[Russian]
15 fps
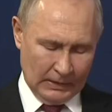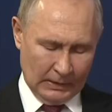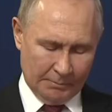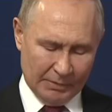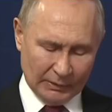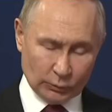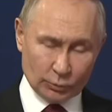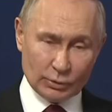
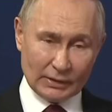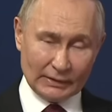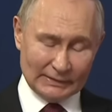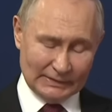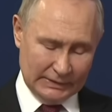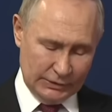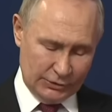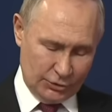полутора
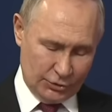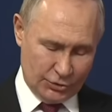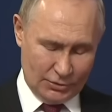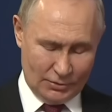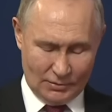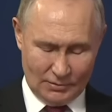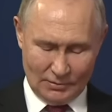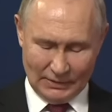тысяч
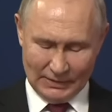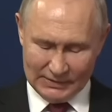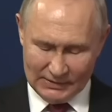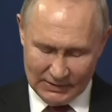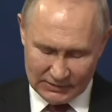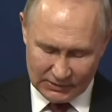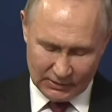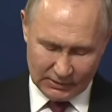
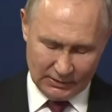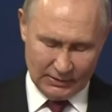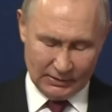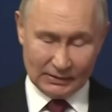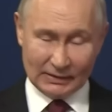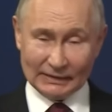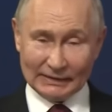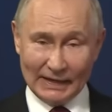российских и
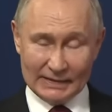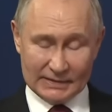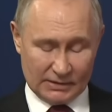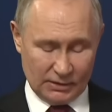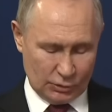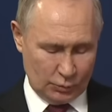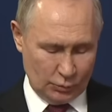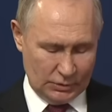китайских
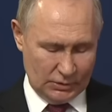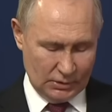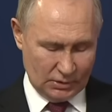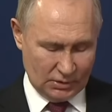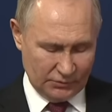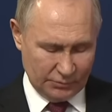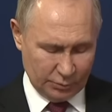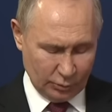
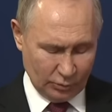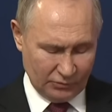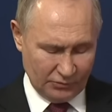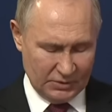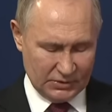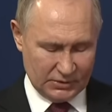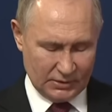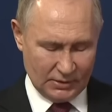студентов будут
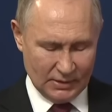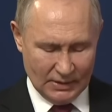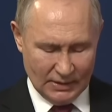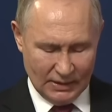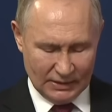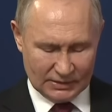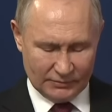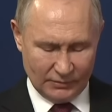вместе
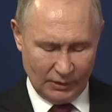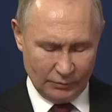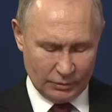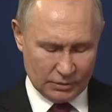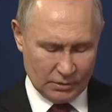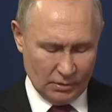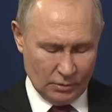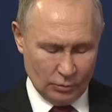осваивать
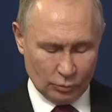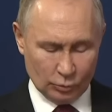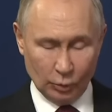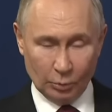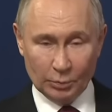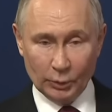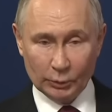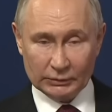
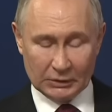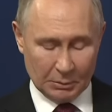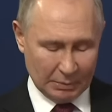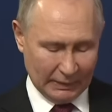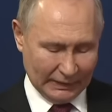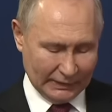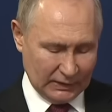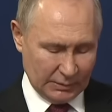углубленные
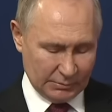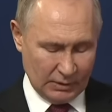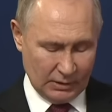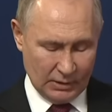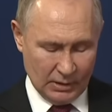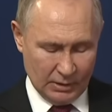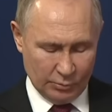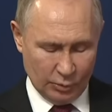программы
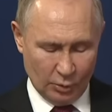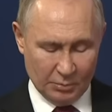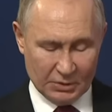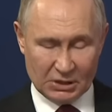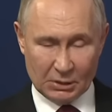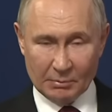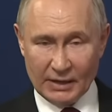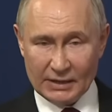по
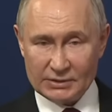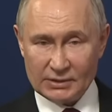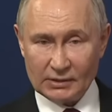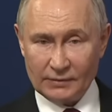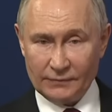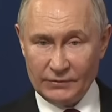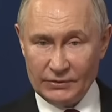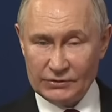математике,
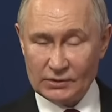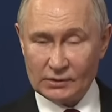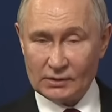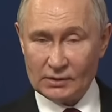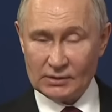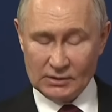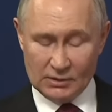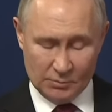физике,
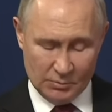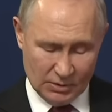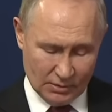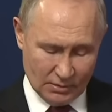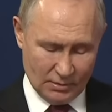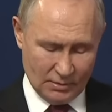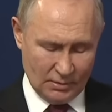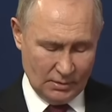химии,
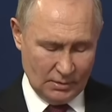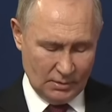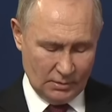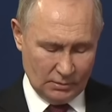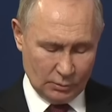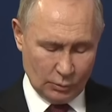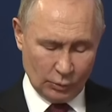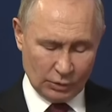
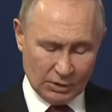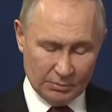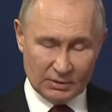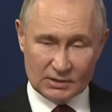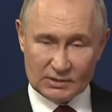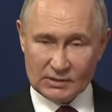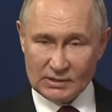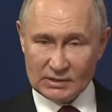другим
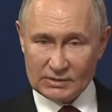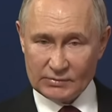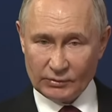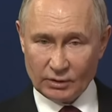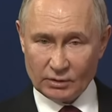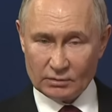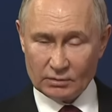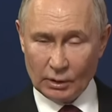
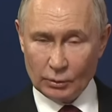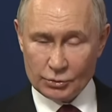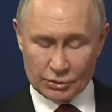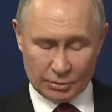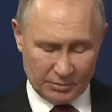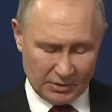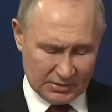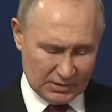
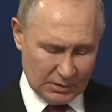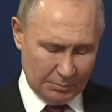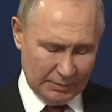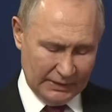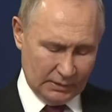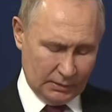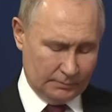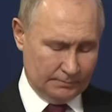естественно-научным
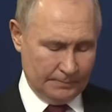дисциплинам.